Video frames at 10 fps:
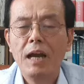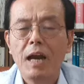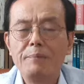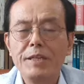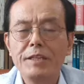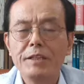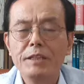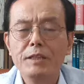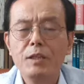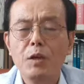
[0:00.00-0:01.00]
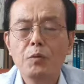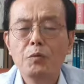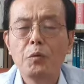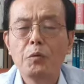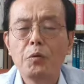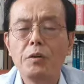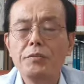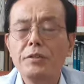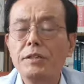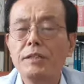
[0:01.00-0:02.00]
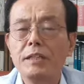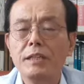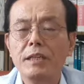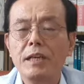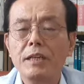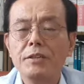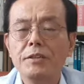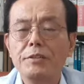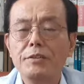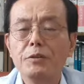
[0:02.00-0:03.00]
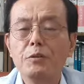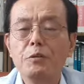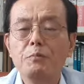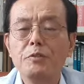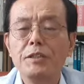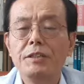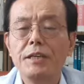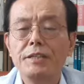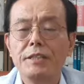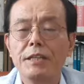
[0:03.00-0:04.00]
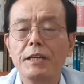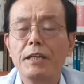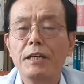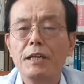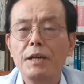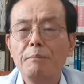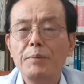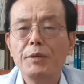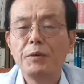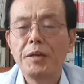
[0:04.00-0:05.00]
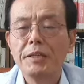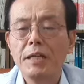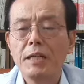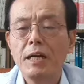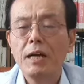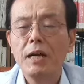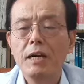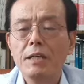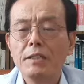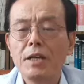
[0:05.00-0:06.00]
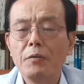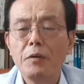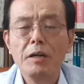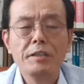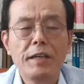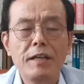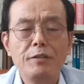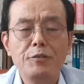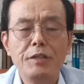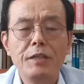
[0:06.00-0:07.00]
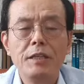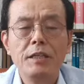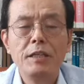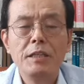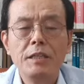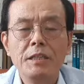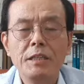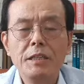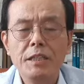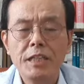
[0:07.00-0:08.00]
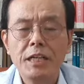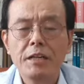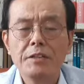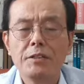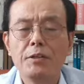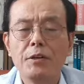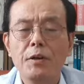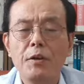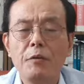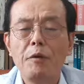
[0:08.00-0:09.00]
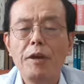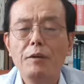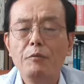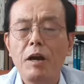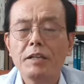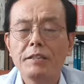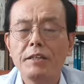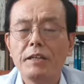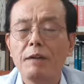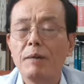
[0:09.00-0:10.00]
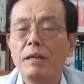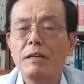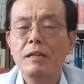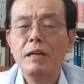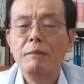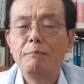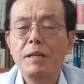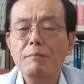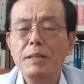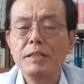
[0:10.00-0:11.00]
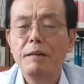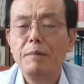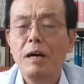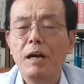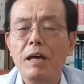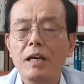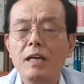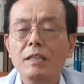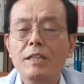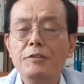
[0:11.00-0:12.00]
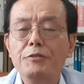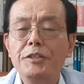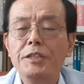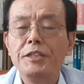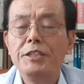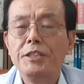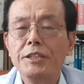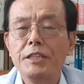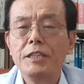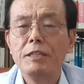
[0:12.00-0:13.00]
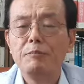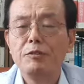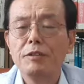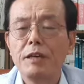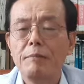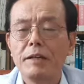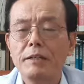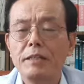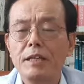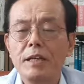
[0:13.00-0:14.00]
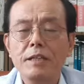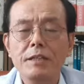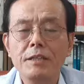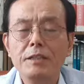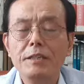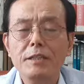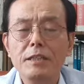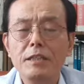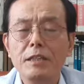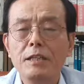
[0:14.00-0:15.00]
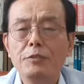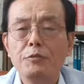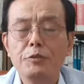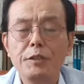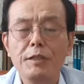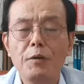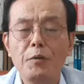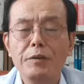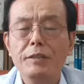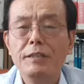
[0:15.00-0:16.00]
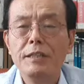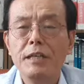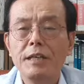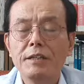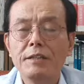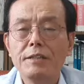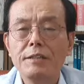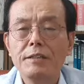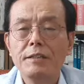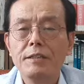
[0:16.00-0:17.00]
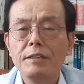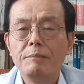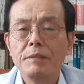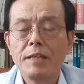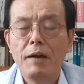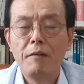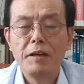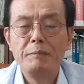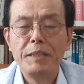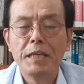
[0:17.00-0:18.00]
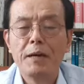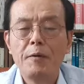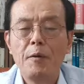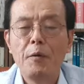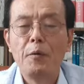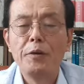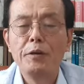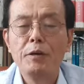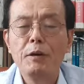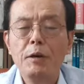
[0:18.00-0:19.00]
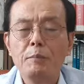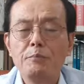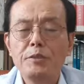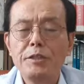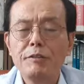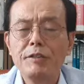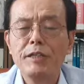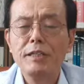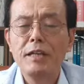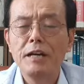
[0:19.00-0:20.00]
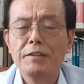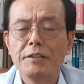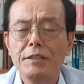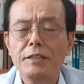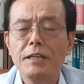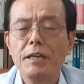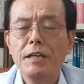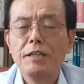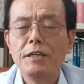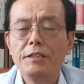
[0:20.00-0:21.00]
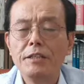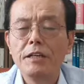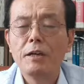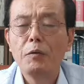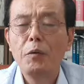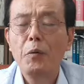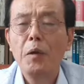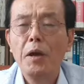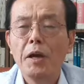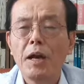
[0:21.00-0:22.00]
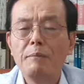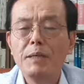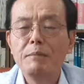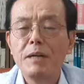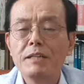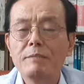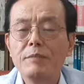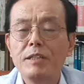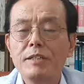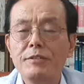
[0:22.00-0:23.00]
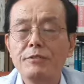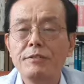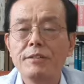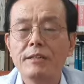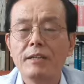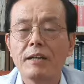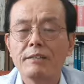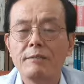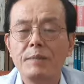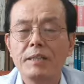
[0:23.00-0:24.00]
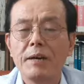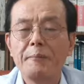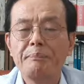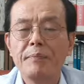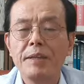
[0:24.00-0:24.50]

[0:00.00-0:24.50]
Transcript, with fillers: 합리적인 도로 건설 등이 전적으로 무시된 채 필요에 따라 성과 제일주의 이 시각에서 외연 확장 개발 빌미 삼아 제주시 지역의 집중 개발은 여전히 추진되고 있는 그런 상황입니다. 오히려 부추기는 양성이 현저하다고 감히 말씀드릴 수 있을 것 같습니다.